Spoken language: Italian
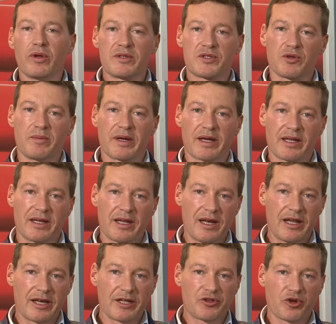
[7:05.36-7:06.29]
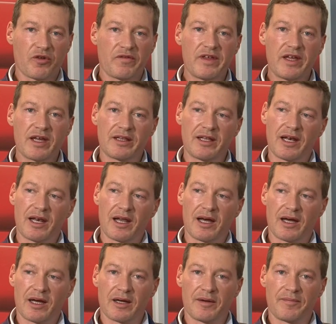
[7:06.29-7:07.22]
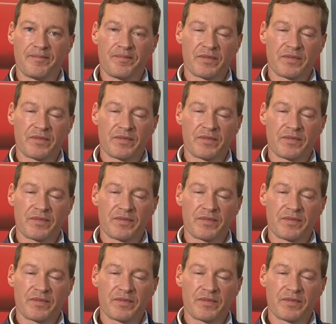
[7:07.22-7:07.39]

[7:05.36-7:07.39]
insomma, che nelle retrovie della,